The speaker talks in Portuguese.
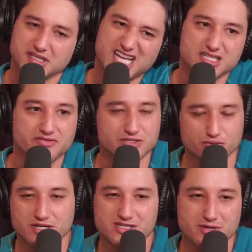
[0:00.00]
E dessa vez eu
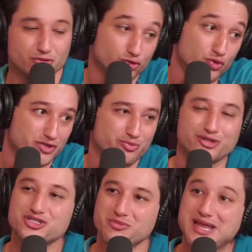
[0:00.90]
tô recebendo duas
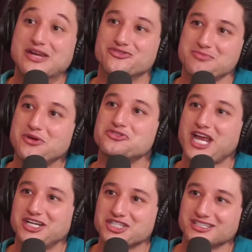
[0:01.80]
por dia, menos, menos
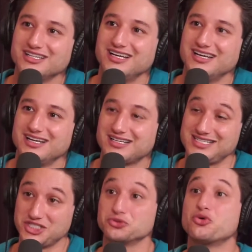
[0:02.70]
gente que
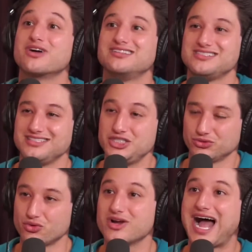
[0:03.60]
sentiu se sentiu
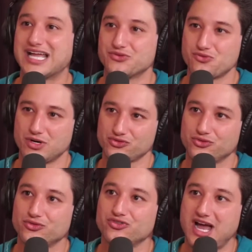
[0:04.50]
tocado com o
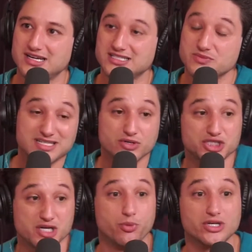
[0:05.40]
assunto dos aliens. Mas eu
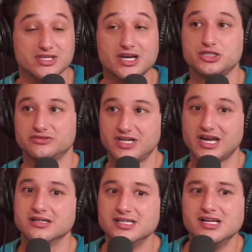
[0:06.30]
achei importante eu
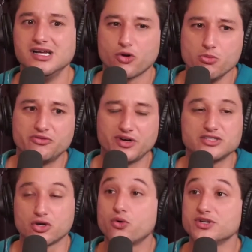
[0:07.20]
falar. Como eu falei
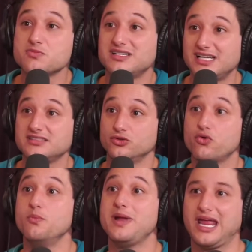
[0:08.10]
só coisas baseadas em
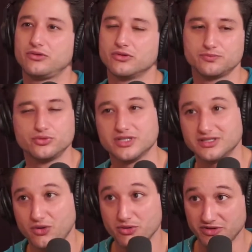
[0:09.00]
documento,
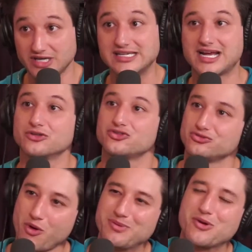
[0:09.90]
puta, como eu falei, né, cara, eu sou
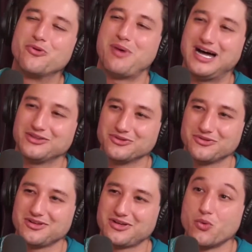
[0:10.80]
o maior
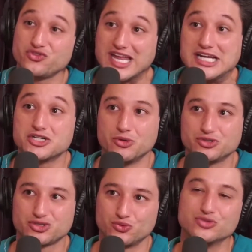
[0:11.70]
preocupado, consciente no meu
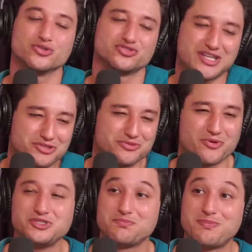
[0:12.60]
discurso, eu sei onde,
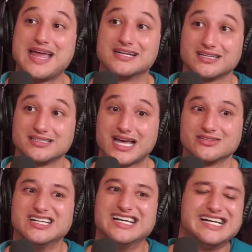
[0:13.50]
onde pega, tá
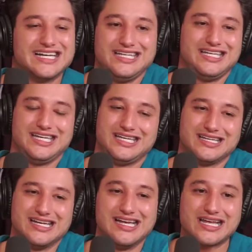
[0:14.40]
ligado?
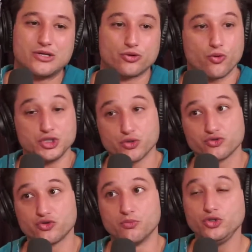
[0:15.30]
E, e eu, hoje eu
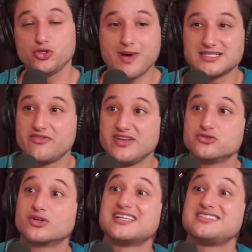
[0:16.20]
sou muito mais
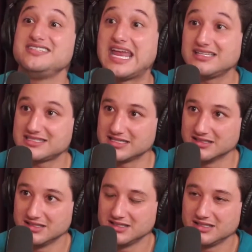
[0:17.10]
defensor da ciência
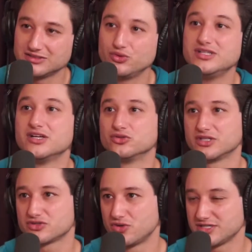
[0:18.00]
do que das
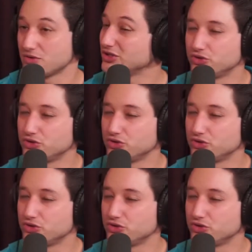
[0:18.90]
outras coisas. Eu